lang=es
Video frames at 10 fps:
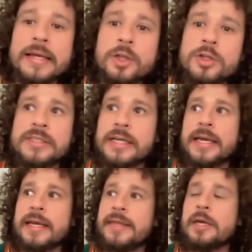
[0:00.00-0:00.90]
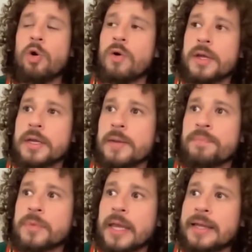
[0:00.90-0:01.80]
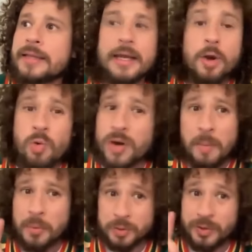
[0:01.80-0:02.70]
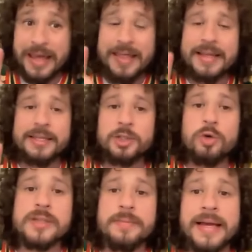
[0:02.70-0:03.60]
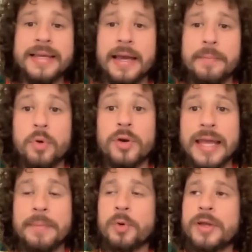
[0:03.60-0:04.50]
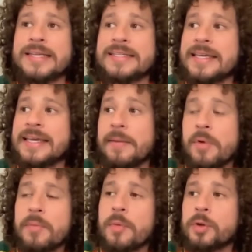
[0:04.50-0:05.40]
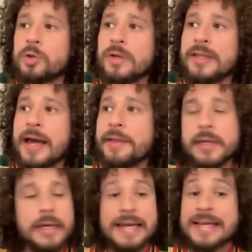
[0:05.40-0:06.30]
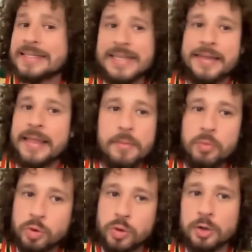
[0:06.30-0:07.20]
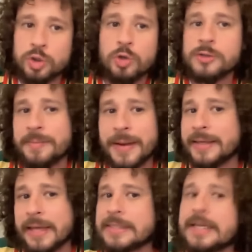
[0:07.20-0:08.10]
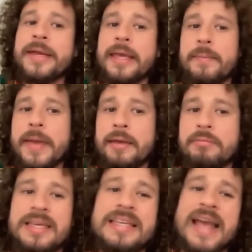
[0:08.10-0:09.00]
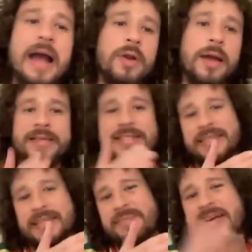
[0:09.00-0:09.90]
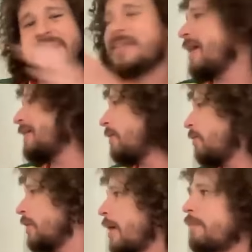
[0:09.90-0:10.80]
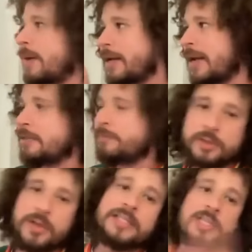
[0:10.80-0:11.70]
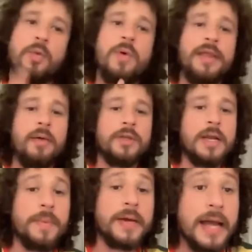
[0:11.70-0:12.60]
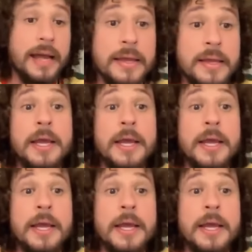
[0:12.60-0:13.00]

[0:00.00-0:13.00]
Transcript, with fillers: Entonces, eh, digo, eh, tengo una oportunidad de dar shows de magia. ¿Por qué? Porque si quemo mi oportunidad, ya en el mundo de los shows de magia ya me quemé. Y ya una vez que te quemaste, ya se voltean a las personas y no vuelven a voltear para acá.